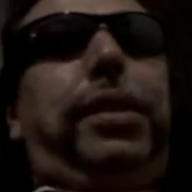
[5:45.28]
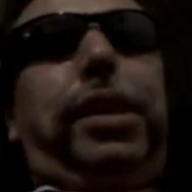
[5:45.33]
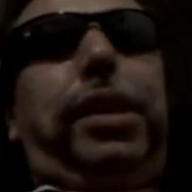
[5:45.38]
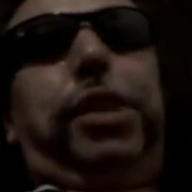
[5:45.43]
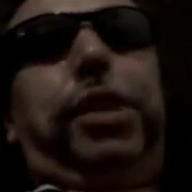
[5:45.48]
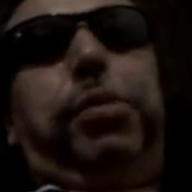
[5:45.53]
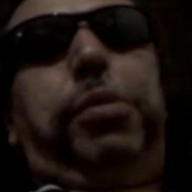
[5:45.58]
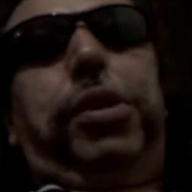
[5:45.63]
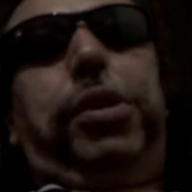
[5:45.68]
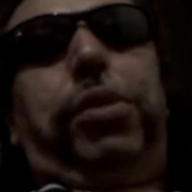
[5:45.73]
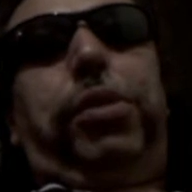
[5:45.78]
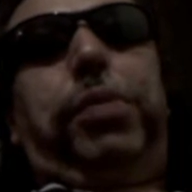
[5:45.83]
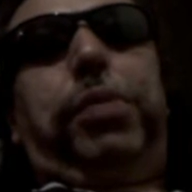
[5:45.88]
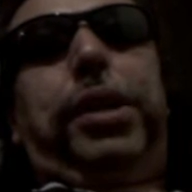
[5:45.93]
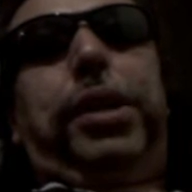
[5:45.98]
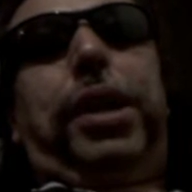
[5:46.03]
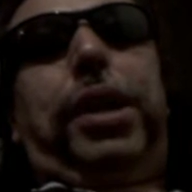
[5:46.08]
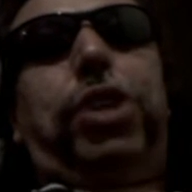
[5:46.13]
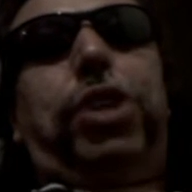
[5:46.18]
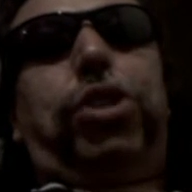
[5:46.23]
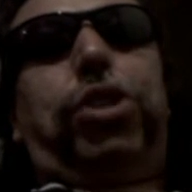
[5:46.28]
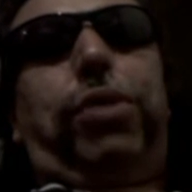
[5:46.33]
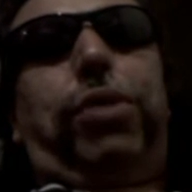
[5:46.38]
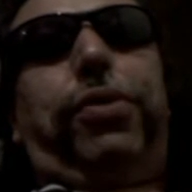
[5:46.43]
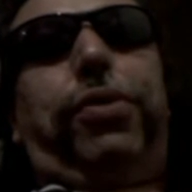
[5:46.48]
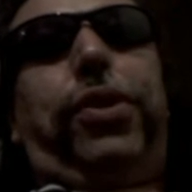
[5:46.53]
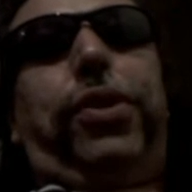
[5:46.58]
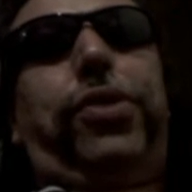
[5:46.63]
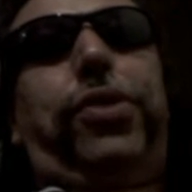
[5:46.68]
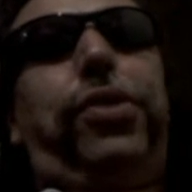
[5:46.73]
da kann ich mich auch mit dem Arsch
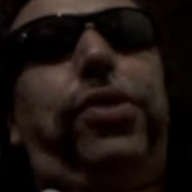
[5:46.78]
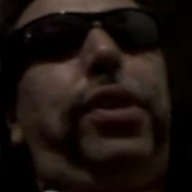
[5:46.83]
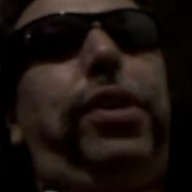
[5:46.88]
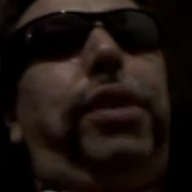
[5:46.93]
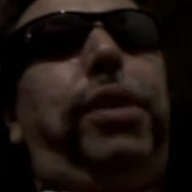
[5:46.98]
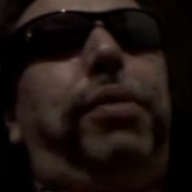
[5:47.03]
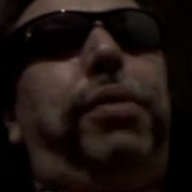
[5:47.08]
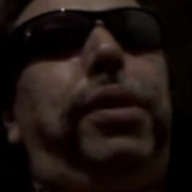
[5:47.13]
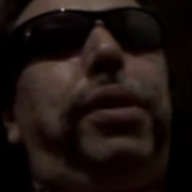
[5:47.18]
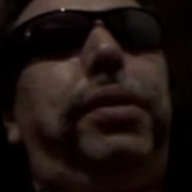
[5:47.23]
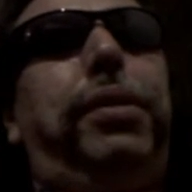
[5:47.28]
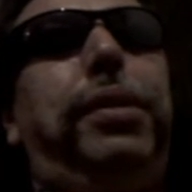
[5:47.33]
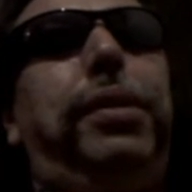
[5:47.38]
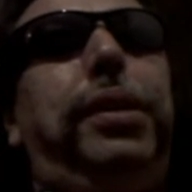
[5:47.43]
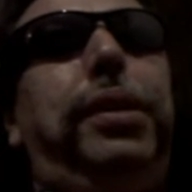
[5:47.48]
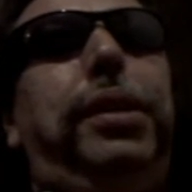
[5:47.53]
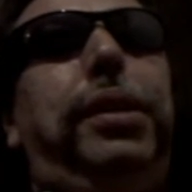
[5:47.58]
draufsetzen, aber